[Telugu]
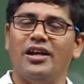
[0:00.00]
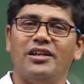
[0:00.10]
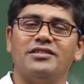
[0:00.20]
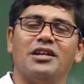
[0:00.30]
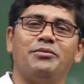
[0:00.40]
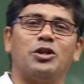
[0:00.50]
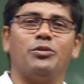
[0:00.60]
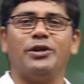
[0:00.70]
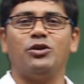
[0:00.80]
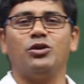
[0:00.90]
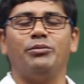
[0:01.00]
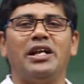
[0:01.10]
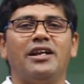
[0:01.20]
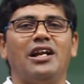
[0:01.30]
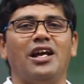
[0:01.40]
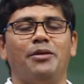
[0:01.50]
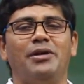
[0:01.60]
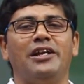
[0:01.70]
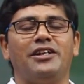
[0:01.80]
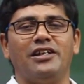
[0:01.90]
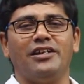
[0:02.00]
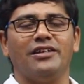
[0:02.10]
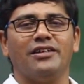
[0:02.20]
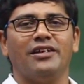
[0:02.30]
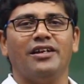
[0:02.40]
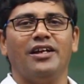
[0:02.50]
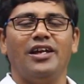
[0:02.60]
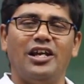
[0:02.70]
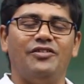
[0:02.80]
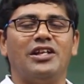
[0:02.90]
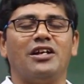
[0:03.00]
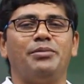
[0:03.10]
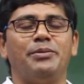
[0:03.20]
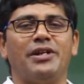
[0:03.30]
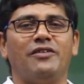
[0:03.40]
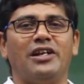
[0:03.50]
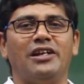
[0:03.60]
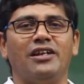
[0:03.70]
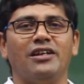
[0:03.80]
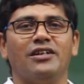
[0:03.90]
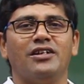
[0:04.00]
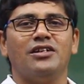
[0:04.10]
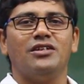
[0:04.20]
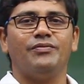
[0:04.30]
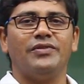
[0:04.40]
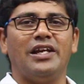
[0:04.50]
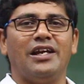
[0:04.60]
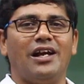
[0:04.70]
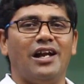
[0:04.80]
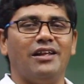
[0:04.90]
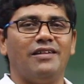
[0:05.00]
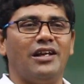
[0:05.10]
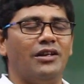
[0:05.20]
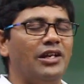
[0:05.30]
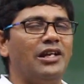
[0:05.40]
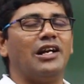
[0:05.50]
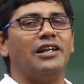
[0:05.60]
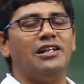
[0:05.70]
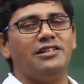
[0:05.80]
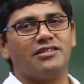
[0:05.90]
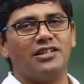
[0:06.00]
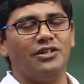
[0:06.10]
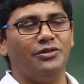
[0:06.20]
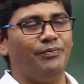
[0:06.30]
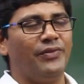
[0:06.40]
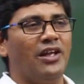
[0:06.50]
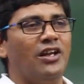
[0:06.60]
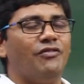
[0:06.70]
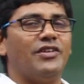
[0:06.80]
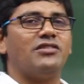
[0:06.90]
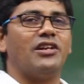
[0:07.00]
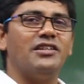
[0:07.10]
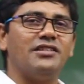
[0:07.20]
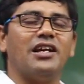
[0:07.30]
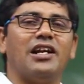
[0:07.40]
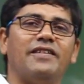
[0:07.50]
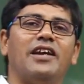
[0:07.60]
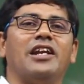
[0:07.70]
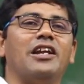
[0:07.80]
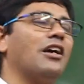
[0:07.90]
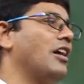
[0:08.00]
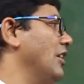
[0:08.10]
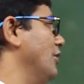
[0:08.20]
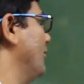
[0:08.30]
రీజనింగ్ మరో పేరు మెంటల్ ఎబిలిటీ ఏ విధంగా ప్రిపేర్ అవ్వాలి ది అనేది నేను ఇక్కడ డీల్ చేస్తాను ఫస్ట్ రీజనింగ్ అనేది ఎన్ని రకాలు